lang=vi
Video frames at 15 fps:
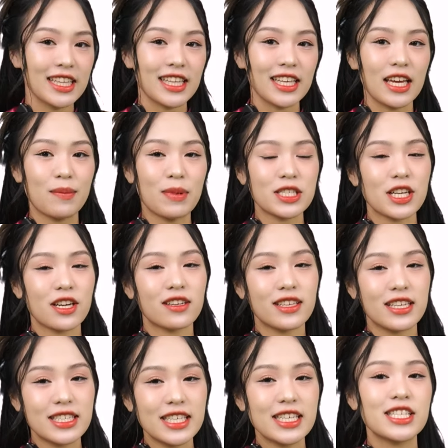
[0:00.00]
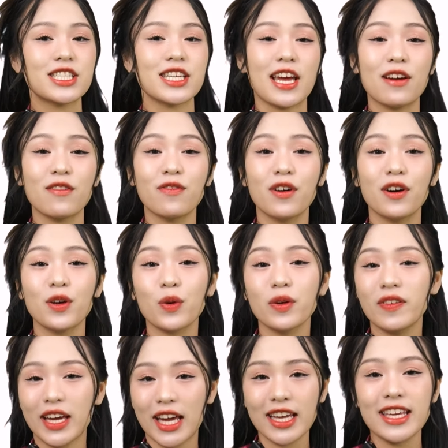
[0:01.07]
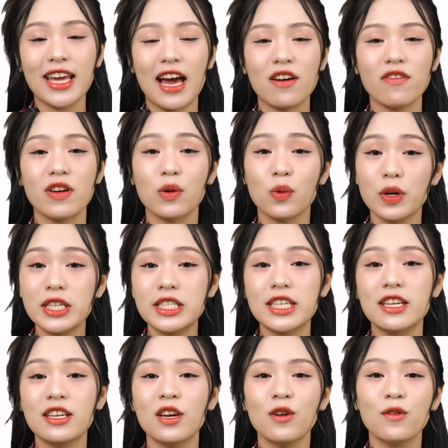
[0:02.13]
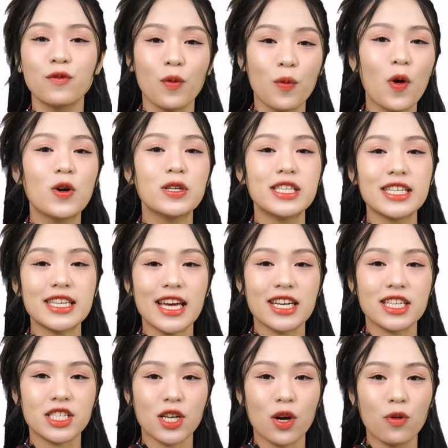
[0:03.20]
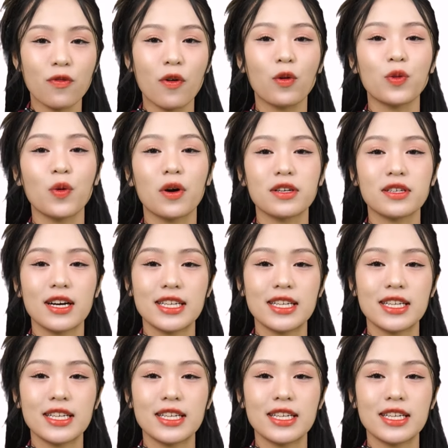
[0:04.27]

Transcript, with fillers: thì bác sĩ có thể chia sẻ với quý vị khán giả về quy trình phục hồi chức năng sau phẫu thuật